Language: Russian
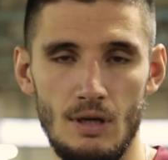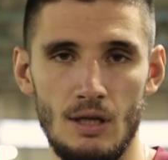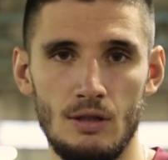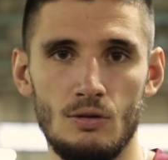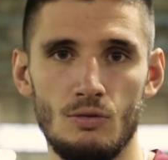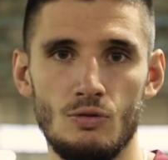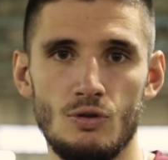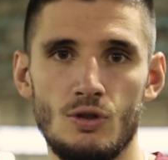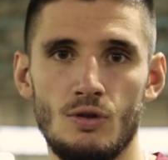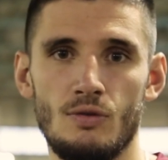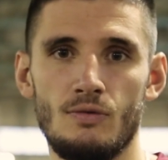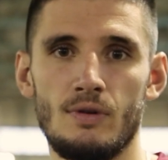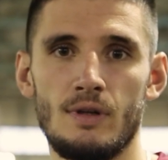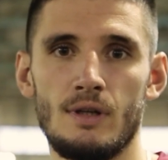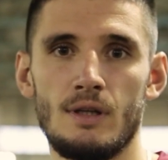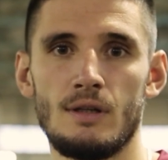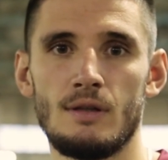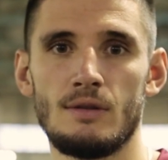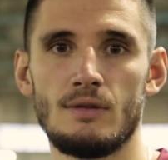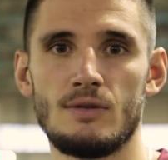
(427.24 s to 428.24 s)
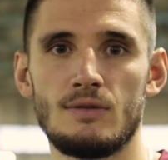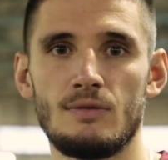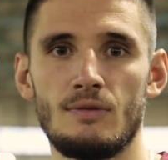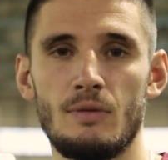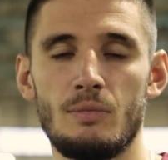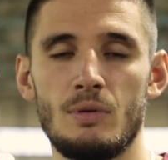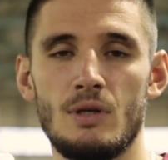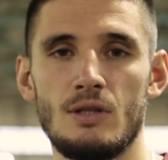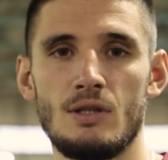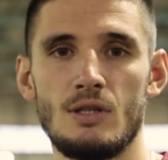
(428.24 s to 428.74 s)
Это уже вы
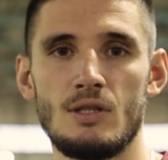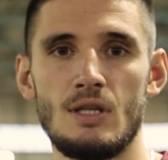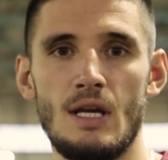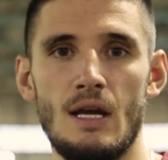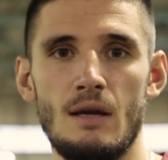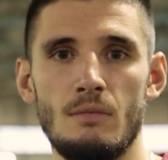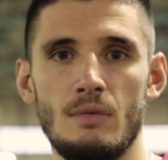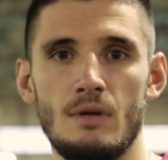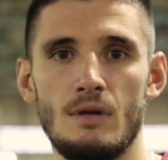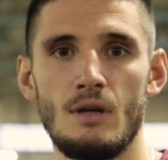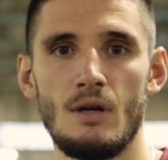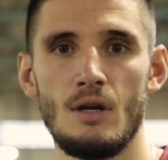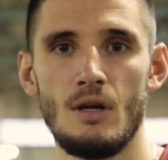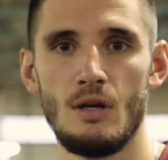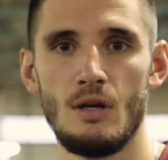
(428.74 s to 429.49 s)
выберете сами.